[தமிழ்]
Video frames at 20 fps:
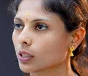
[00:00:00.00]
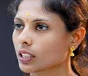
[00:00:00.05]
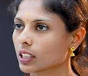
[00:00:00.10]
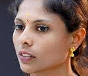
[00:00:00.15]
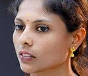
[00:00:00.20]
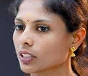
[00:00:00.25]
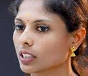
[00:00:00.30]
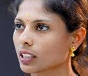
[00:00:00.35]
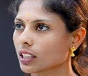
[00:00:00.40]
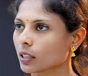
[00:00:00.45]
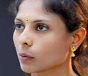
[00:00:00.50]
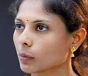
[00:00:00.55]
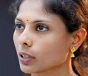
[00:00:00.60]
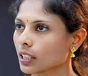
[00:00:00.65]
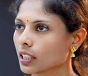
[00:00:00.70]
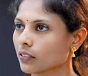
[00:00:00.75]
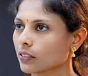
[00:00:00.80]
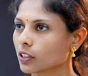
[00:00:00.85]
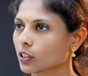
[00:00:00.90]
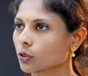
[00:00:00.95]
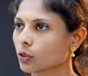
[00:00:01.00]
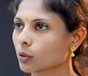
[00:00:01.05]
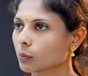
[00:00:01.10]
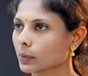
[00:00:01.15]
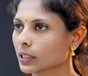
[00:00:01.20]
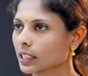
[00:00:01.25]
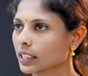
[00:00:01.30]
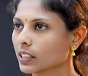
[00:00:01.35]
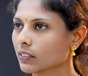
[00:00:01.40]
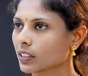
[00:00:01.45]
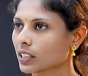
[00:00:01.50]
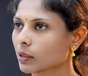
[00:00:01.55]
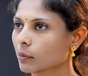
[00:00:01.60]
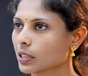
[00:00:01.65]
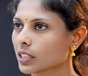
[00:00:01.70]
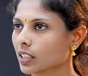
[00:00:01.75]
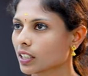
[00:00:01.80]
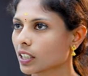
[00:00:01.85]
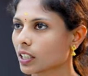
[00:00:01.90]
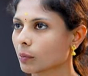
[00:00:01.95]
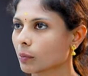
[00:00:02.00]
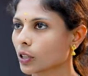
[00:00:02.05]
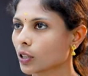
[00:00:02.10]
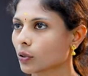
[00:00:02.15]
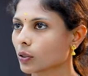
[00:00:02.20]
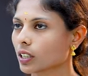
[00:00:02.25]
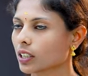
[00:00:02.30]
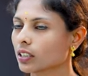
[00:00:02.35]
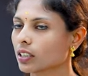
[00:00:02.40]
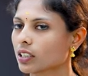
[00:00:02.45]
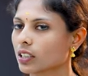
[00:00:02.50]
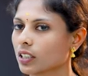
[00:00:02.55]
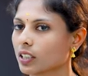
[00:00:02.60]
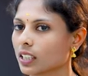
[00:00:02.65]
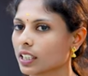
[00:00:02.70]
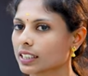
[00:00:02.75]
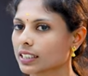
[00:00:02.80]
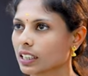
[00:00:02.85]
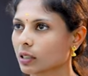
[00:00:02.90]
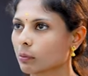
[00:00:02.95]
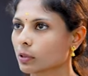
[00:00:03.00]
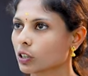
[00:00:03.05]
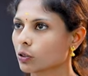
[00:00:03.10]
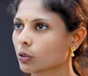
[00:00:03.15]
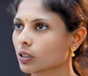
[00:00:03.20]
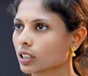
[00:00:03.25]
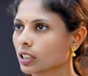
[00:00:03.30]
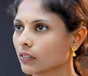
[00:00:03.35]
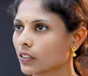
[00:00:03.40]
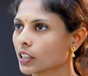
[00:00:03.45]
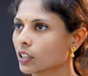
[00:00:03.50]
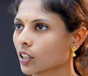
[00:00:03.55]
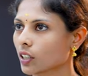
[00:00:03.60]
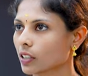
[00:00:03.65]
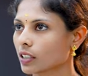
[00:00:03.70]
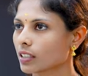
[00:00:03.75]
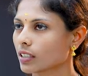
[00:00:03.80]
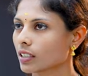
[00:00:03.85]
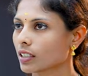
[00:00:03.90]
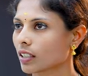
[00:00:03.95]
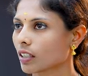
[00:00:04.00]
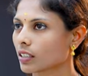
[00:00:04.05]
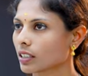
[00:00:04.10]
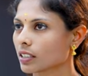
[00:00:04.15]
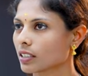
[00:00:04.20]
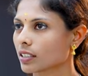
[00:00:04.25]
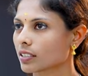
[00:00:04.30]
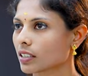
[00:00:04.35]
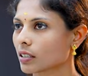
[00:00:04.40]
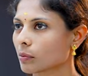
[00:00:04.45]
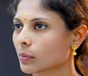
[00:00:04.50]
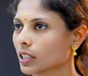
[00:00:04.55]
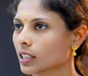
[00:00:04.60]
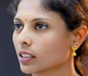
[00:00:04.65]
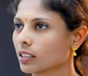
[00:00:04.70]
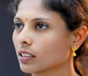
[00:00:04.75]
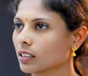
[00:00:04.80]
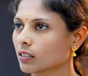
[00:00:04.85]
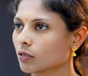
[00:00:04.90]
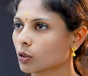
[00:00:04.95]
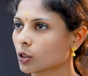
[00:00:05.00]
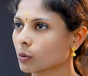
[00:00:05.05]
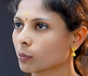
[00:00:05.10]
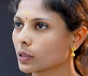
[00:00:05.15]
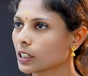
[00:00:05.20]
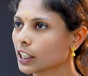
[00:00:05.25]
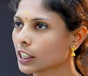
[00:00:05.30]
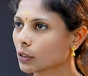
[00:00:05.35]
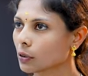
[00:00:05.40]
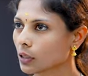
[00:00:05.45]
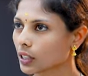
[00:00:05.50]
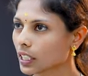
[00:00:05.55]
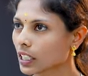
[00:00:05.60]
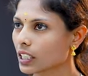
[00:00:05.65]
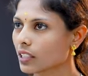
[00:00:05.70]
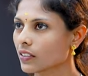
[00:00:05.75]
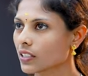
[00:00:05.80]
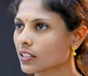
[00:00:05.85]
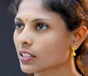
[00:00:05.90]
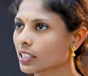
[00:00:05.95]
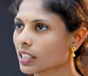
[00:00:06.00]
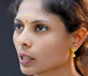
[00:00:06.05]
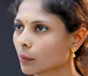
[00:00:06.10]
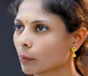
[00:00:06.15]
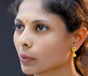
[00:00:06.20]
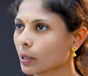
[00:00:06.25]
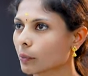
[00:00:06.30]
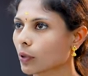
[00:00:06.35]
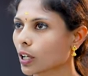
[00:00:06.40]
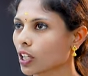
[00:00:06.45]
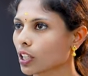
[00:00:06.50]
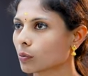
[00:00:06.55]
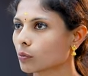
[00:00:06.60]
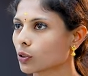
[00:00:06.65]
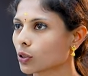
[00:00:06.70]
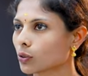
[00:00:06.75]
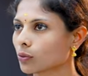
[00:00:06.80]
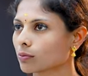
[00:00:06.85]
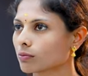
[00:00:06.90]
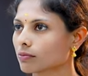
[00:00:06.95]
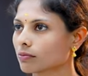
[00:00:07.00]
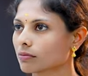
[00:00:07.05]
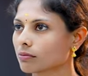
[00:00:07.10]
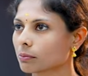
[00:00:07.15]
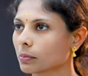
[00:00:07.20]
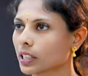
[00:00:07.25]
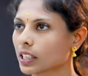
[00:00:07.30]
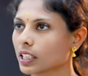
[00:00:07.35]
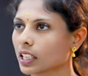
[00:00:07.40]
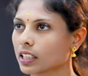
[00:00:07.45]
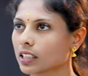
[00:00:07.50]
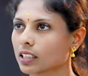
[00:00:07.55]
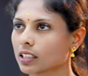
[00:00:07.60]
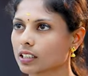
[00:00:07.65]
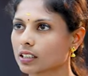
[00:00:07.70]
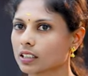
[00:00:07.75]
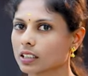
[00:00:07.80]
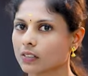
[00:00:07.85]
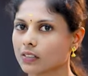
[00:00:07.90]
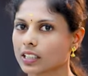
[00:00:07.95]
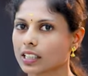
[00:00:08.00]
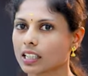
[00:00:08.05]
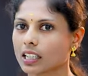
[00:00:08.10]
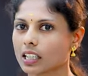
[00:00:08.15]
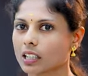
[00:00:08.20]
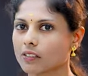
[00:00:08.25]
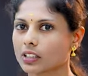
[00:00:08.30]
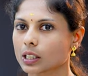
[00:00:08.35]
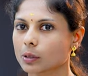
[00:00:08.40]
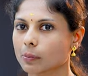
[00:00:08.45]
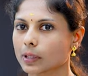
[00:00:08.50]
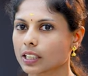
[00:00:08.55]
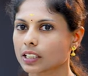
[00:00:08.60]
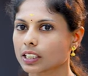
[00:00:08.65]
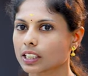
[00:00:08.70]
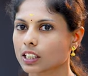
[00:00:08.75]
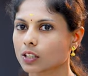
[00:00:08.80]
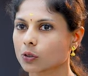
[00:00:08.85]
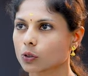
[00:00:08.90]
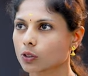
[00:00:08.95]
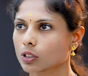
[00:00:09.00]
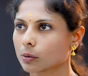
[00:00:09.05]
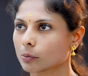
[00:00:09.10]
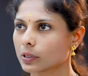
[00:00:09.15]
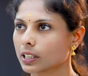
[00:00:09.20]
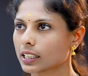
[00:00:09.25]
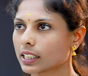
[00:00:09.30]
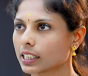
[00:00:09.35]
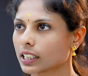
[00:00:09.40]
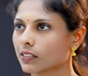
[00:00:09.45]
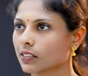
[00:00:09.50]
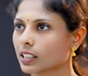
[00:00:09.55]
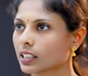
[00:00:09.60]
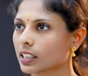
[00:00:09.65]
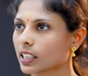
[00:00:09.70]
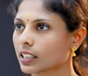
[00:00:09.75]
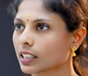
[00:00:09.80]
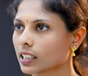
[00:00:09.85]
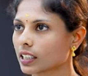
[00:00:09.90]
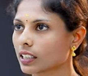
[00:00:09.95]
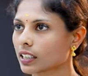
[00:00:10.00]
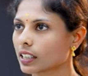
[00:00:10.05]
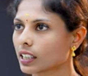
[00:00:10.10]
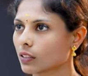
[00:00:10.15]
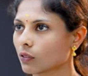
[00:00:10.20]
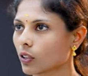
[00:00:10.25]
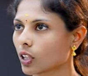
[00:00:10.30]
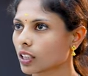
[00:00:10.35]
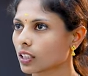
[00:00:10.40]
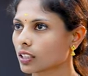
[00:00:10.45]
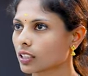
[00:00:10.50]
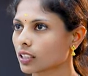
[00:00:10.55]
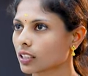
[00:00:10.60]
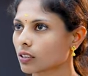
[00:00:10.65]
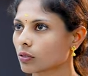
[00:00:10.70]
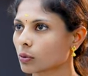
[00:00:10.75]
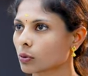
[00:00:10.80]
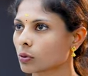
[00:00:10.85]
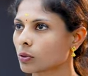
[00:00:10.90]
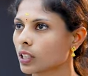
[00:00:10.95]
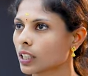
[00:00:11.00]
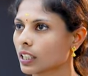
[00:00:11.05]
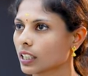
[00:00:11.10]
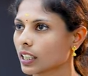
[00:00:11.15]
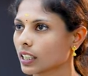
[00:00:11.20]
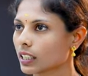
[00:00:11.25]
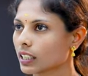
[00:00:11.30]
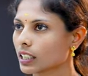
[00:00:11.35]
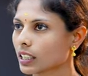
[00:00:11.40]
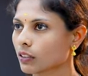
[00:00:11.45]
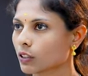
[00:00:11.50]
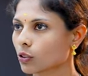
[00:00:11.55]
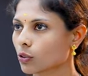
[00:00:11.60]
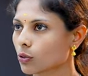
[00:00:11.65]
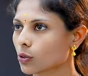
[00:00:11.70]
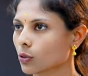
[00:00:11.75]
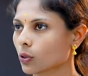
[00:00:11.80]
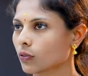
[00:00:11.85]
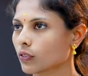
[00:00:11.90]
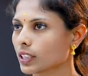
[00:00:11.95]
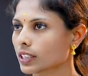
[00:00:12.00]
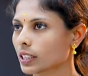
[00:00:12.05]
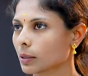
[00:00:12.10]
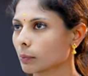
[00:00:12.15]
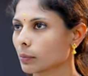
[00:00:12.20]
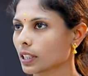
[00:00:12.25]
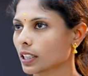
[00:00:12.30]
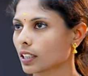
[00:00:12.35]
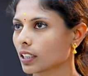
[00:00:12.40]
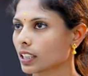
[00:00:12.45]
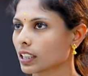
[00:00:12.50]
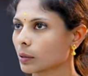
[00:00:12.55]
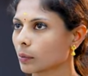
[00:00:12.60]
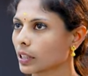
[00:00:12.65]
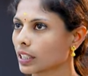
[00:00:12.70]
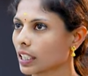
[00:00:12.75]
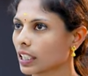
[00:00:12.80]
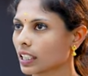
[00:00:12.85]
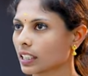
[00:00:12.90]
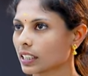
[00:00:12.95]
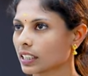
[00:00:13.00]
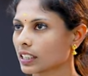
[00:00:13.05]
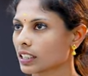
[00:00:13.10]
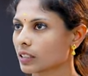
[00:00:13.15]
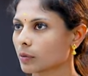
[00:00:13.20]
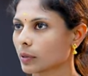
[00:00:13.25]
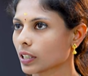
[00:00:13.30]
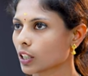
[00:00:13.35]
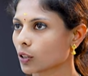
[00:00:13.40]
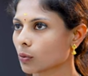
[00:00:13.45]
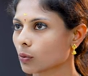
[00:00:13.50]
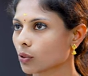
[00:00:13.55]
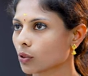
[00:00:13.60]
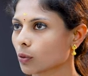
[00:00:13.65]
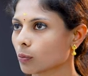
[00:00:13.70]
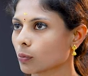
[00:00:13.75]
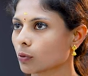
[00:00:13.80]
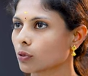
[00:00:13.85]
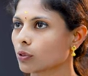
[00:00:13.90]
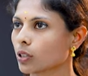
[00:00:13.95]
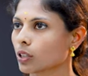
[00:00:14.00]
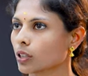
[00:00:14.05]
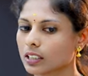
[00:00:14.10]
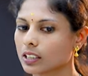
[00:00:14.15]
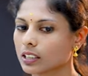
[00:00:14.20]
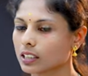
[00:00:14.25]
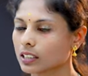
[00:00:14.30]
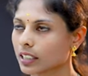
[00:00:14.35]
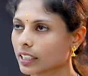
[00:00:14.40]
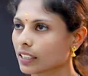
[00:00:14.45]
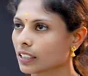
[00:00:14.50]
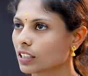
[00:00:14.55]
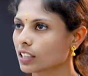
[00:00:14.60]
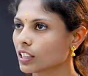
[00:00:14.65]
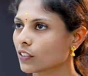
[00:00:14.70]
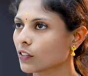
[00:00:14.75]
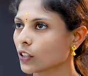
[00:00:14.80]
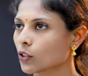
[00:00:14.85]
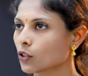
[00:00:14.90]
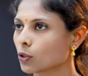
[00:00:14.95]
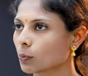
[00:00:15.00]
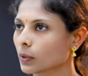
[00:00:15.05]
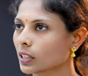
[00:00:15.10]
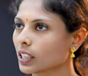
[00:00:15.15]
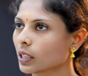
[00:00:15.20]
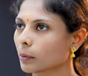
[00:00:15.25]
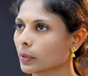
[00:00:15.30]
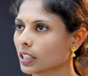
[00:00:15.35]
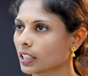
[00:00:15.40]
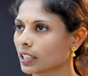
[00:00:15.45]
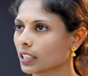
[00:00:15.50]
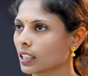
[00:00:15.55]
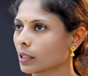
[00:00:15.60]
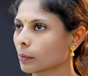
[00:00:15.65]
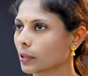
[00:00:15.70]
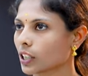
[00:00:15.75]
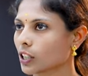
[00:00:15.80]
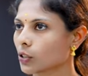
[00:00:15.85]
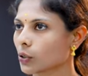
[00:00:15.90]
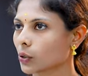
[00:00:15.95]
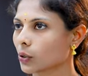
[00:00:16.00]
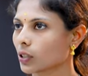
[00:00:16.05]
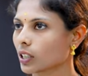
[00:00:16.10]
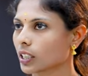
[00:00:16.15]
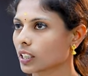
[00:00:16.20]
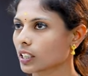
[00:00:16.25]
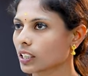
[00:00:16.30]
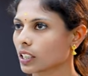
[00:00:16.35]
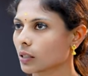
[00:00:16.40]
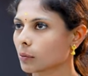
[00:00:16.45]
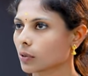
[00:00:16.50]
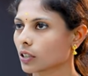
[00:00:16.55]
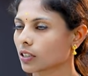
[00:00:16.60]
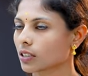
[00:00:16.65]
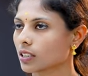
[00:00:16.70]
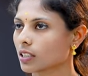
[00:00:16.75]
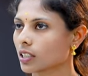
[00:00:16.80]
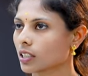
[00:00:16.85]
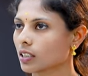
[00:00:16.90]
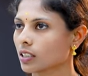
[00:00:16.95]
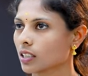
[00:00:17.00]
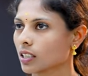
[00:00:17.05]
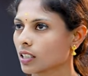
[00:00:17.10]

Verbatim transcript: ஸோ இதில் வந்துட்டு நம்மளால் வந்துட்டு ஒரு பில்டிங் வந்து நம்ம ஜென்ரேட் பண்ணோம்னா எக்ஸாம்பிளுக்கு ஒரு ரிவிட் ஆர்கிட்ட ஆர்கிடெக்சர் மாதிரி ஒரு பில்டிங்கோட எலிவேஷன் நீங்கள் அப்படியே பார்க்க முடியும் இப்போ நீங்கள் அதை ரிவிட்டிலலாம் வந்து பார்த்தீங்கன்னா உங்களோட பில்டிங்கில் வந்துட்டு எந்த இடத்துல நீங்கள் வால் இருக்கும் எந்த இடத்துல வந்துட்டு ஒரு சோஃபா செட் பண்ணலாம் அந்த மாதிரி எல்லா டீட்டெயில்ஸுமே அதில் கொடுத்துருப்போம் இந்த டெக்லா சாஃப்டை யூஸ் பண்ணி நம்ம என்னென்னலாம் பண்ணிட்டு இருக்கோம்னா டீட்டெயிலிங் ப்ராசஸில்